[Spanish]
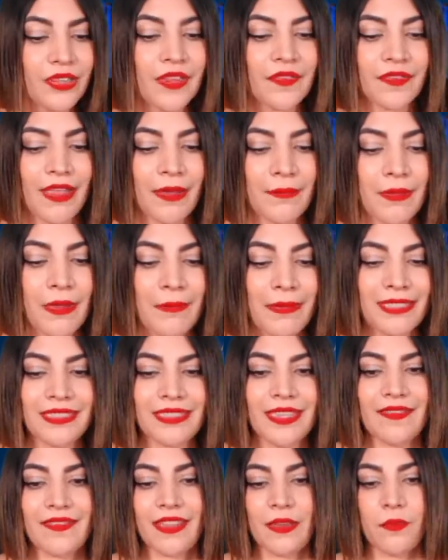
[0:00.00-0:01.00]
también
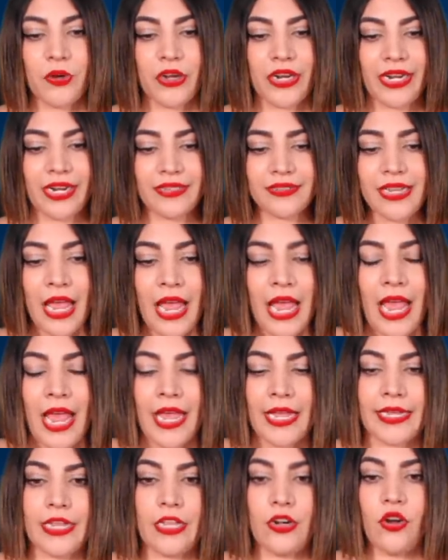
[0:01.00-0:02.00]
bastante buenas.
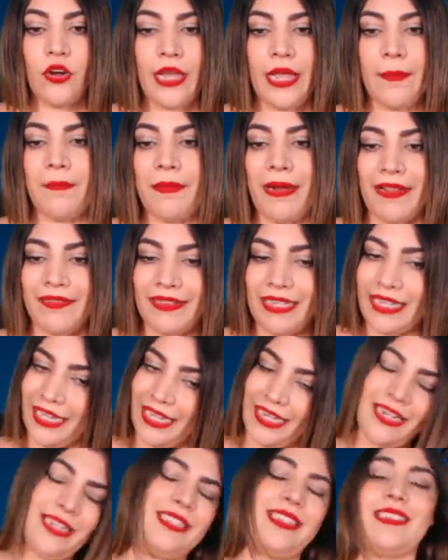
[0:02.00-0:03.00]
Quiero eh,
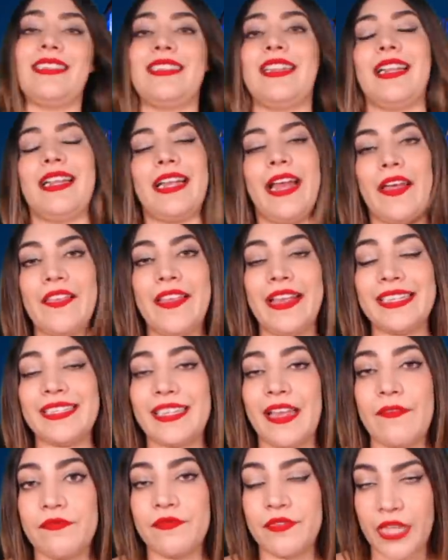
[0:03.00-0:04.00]
platicarles acerca de
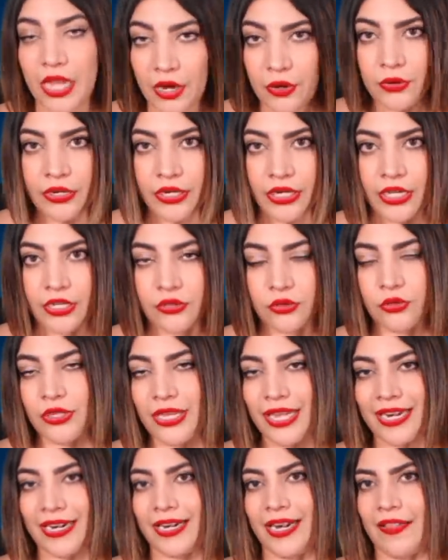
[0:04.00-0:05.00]
Santiago Nieto y
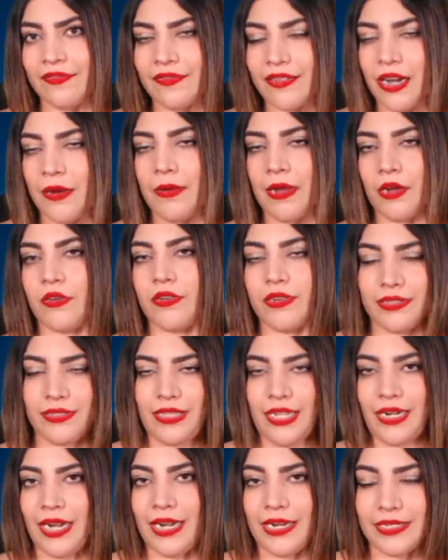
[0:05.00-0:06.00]
el gran trabajo que
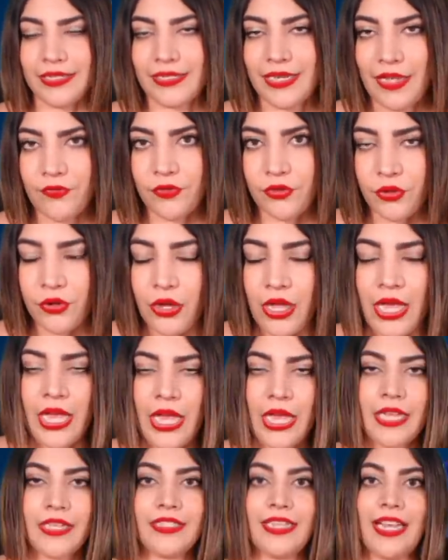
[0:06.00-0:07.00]
está realizando,
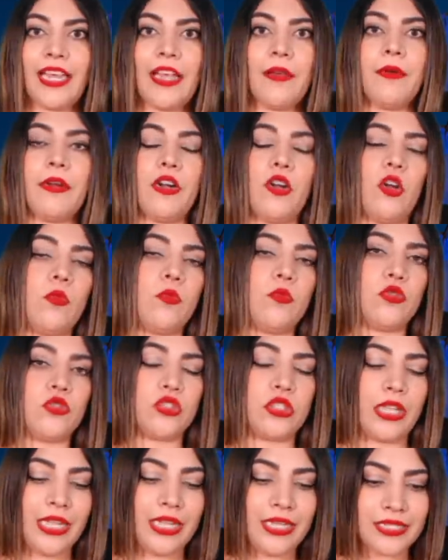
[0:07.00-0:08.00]
ya que bueno, como
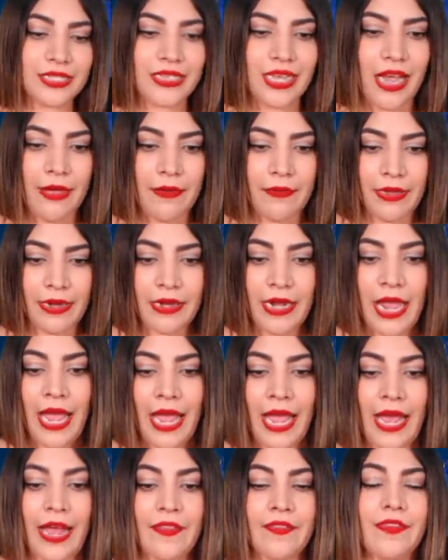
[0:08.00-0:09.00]
ustedes saben,
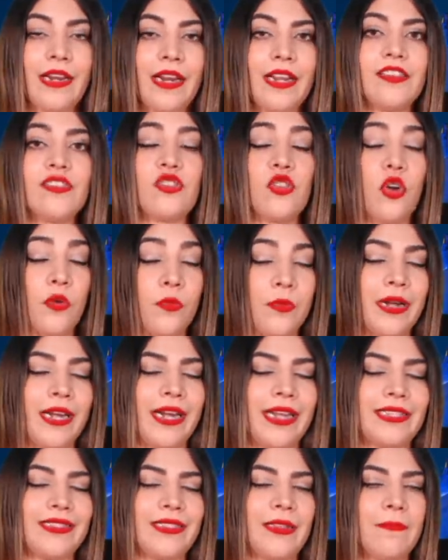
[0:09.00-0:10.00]
Andrés Romer,
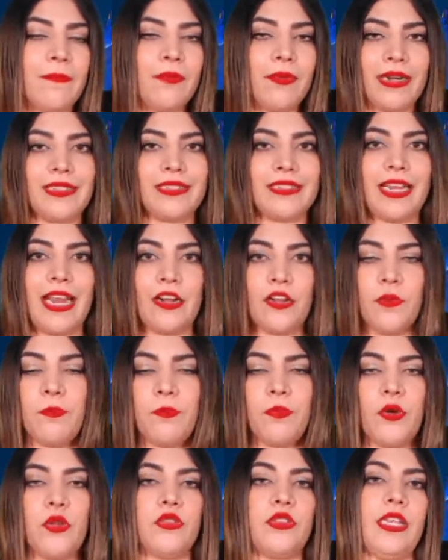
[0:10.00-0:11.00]
este empresario
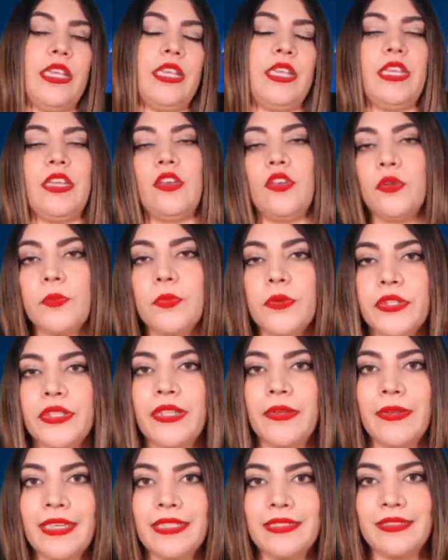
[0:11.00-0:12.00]
protegido por
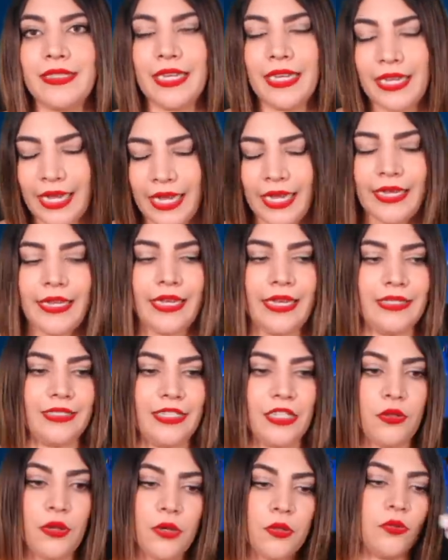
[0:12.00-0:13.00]
TV Azteca, que ha
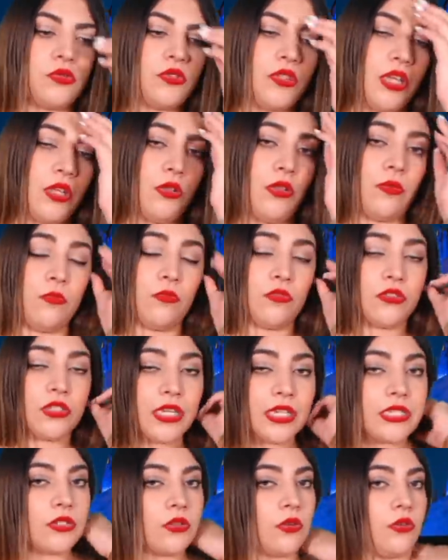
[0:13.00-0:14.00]
sido acusado de
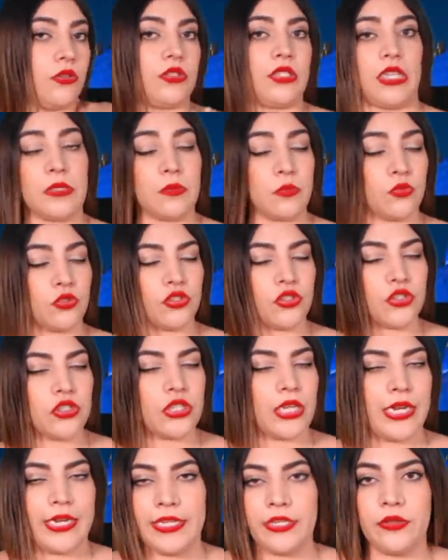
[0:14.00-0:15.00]
muchas cosas, muchos
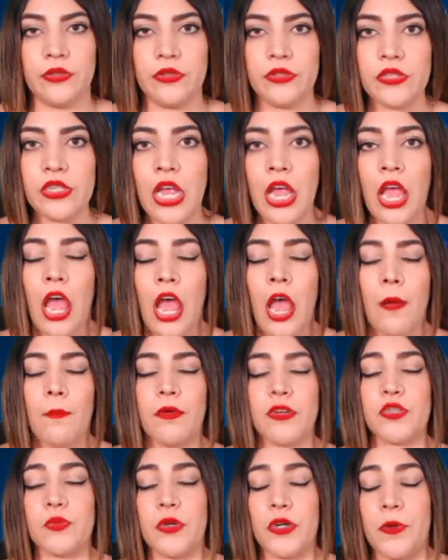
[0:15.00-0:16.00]
delitos,
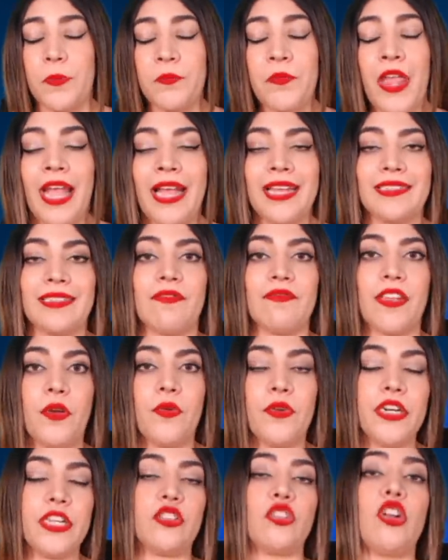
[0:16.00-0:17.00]
pues bueno,
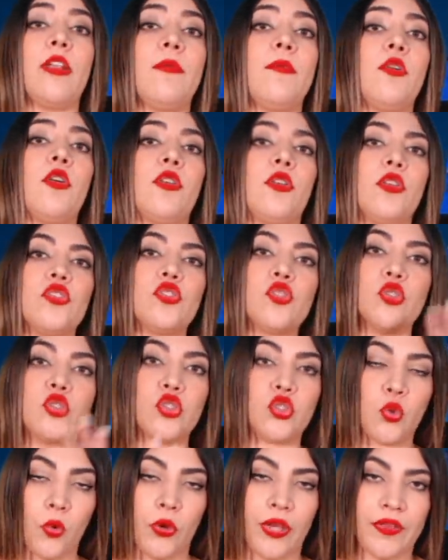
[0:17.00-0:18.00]
Santiago Nieto le bloqueó sus
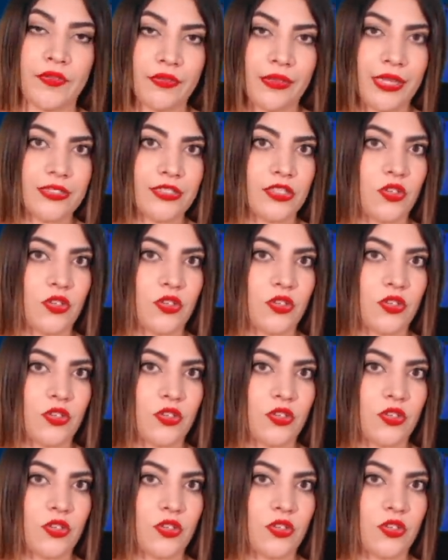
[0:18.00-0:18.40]
cuentas